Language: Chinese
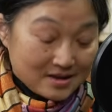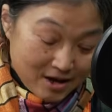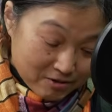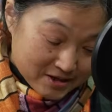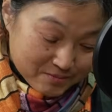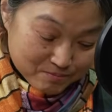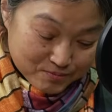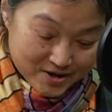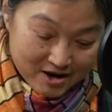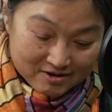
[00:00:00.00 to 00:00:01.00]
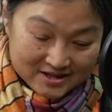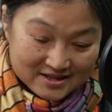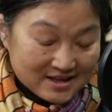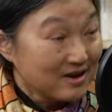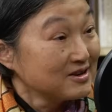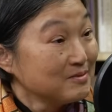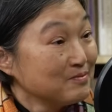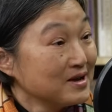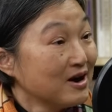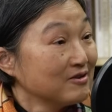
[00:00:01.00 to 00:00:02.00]
要领不要领，要领
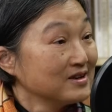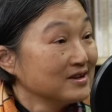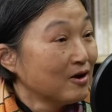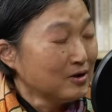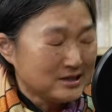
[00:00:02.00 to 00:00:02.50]
不要领哦，